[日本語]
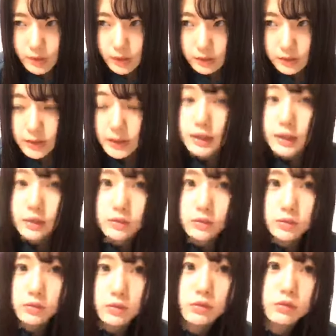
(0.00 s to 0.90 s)
なんか大
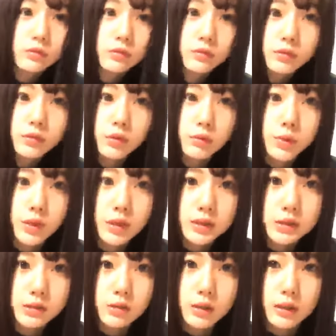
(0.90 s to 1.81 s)
学の友
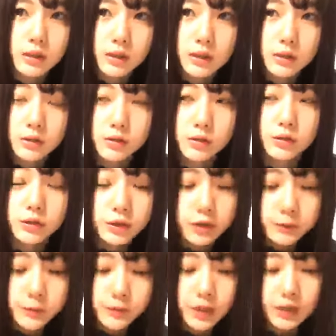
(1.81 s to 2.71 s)
達とかと
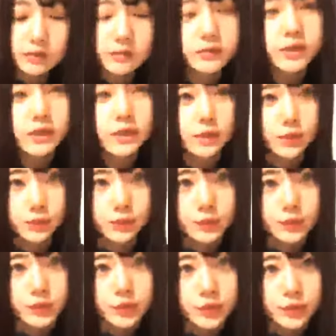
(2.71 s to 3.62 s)
グループがあるんだけど
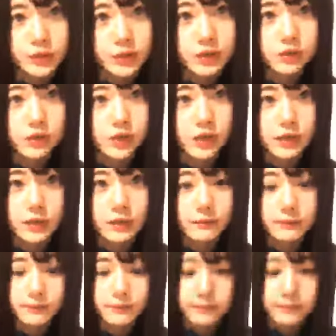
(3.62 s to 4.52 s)
9人ぐらい
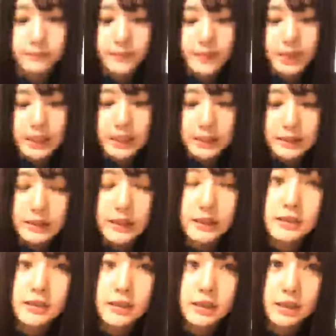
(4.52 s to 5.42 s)
で
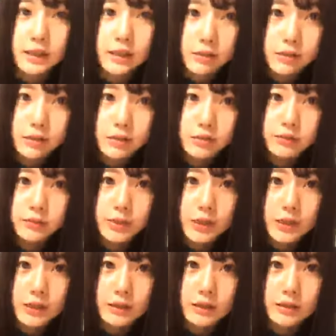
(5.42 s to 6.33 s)
何時からやる
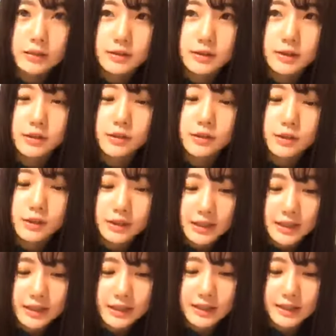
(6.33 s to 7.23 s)
みたいな感じで言っ
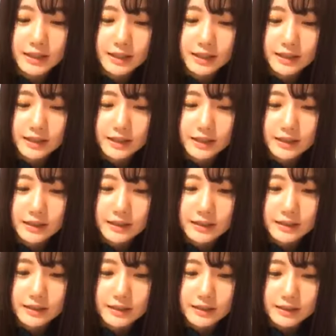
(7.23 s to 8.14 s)
て
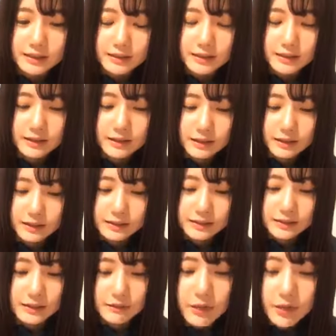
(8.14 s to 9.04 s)
なんか「
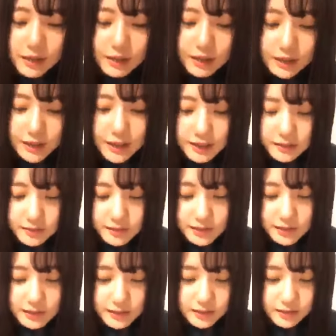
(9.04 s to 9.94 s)
今から入る
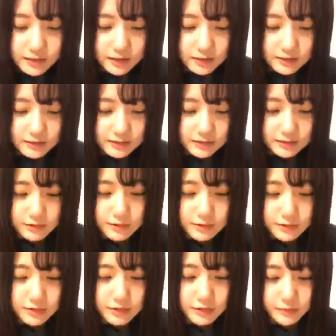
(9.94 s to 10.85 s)
ね」とか
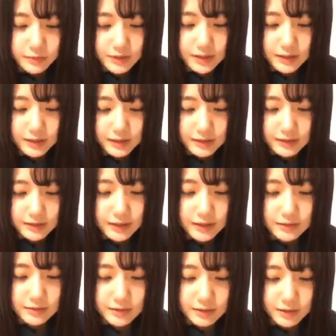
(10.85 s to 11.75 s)
こうグループで LINE
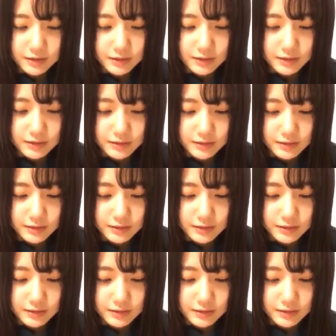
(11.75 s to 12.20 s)
があるから